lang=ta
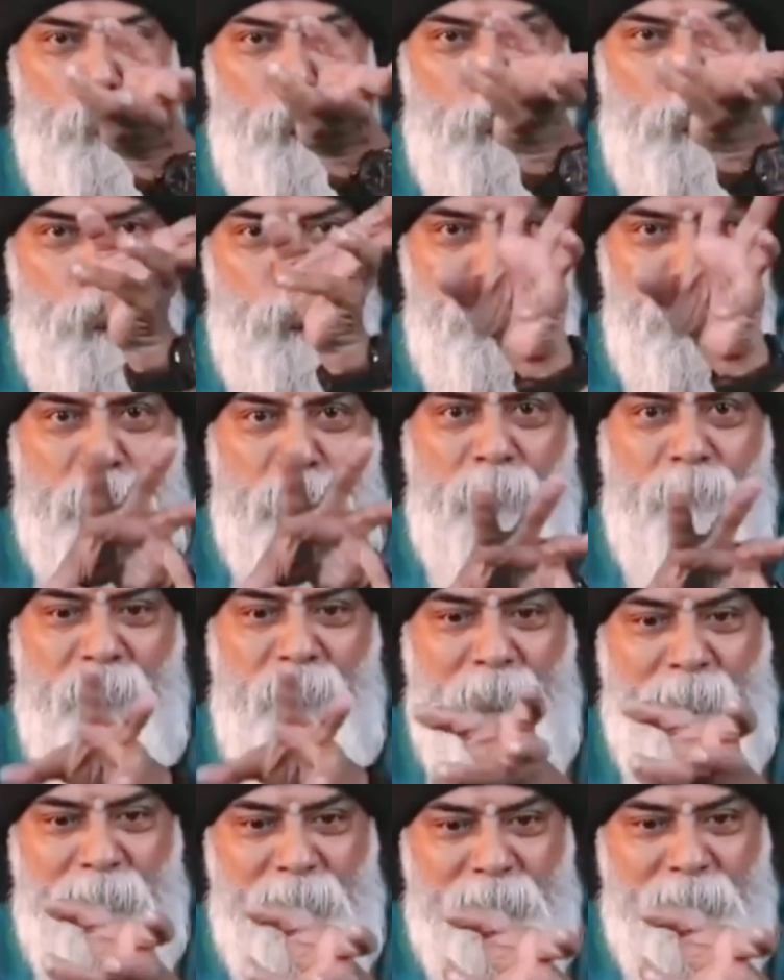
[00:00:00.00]
நூறு
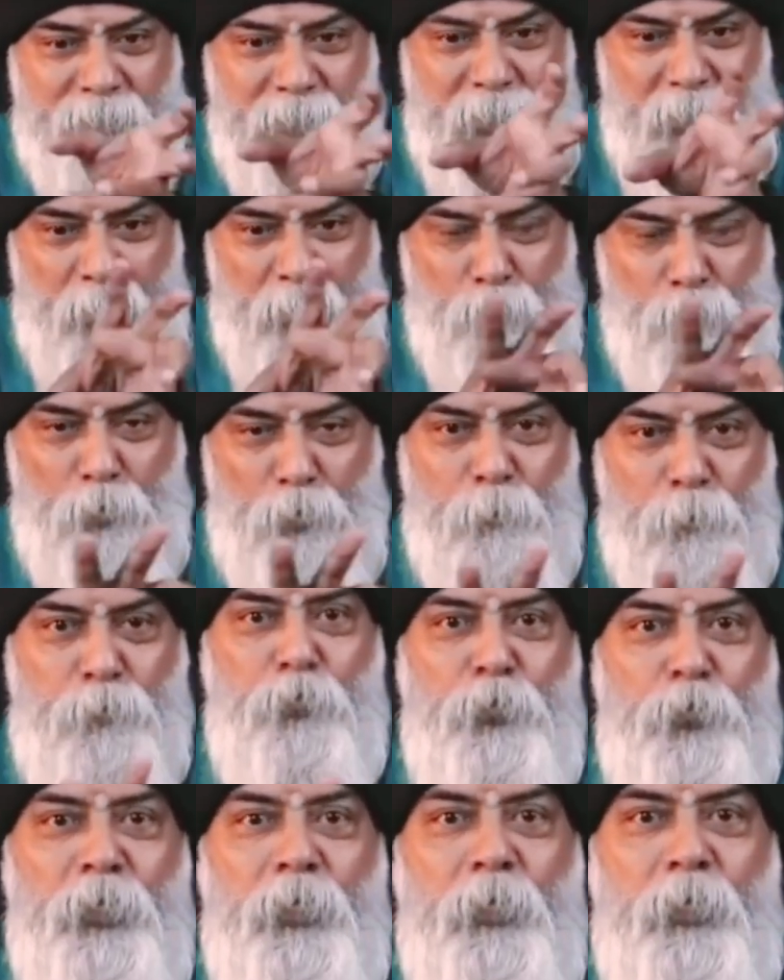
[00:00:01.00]
சதவீதம் அந்த செயலுக்குள்ள
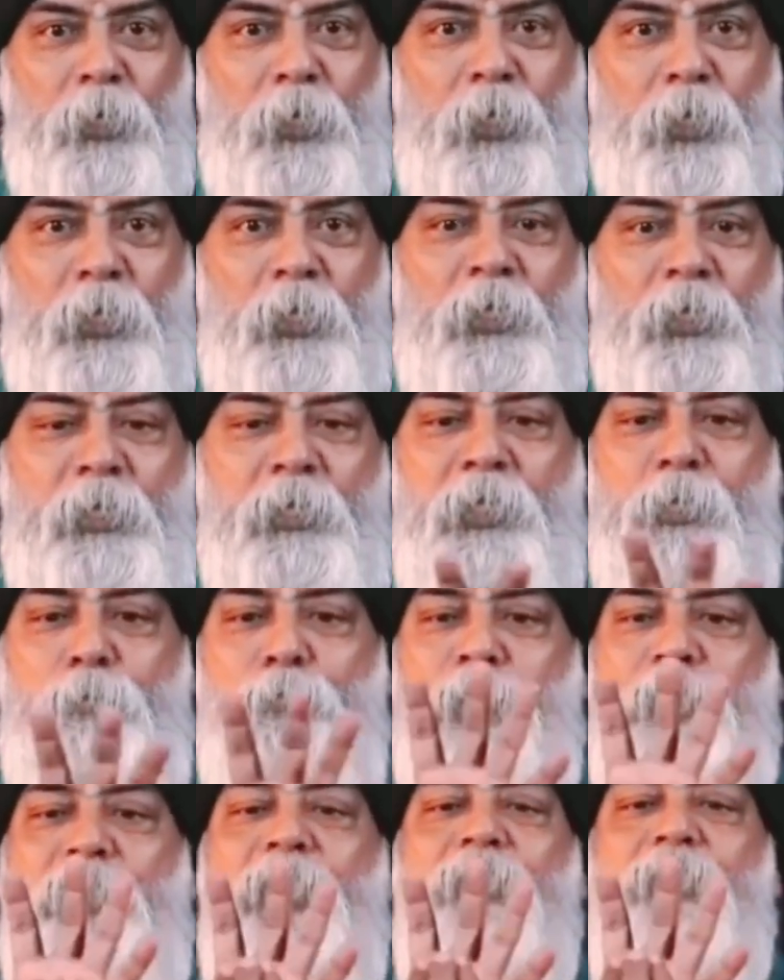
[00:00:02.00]
போறீங்கன்னா
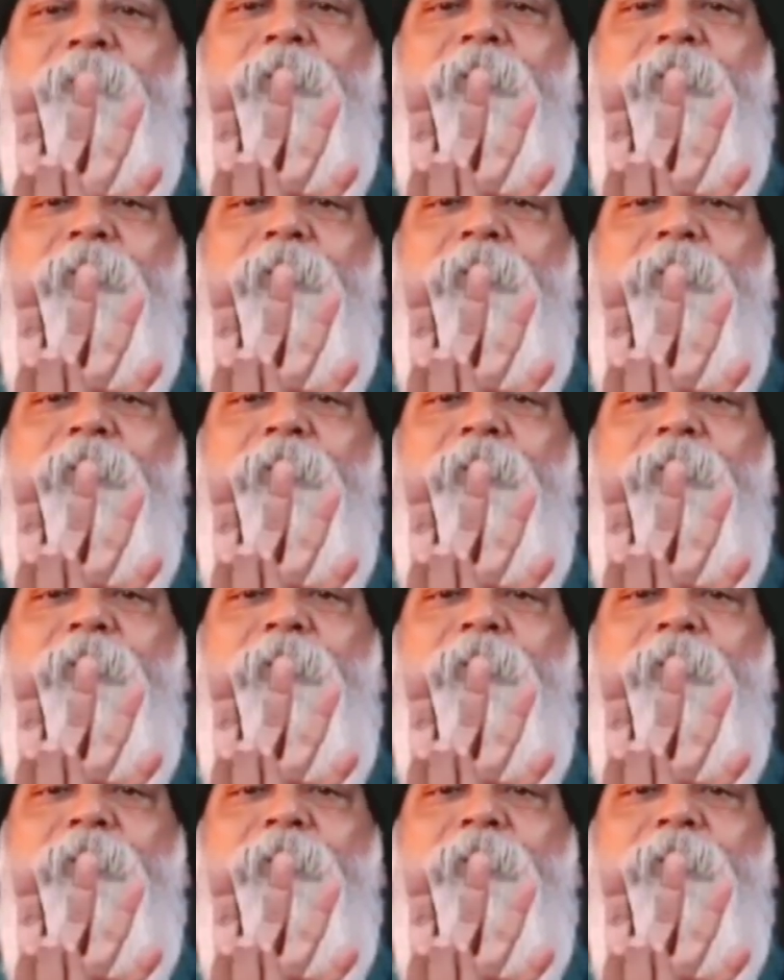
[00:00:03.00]
இப்ப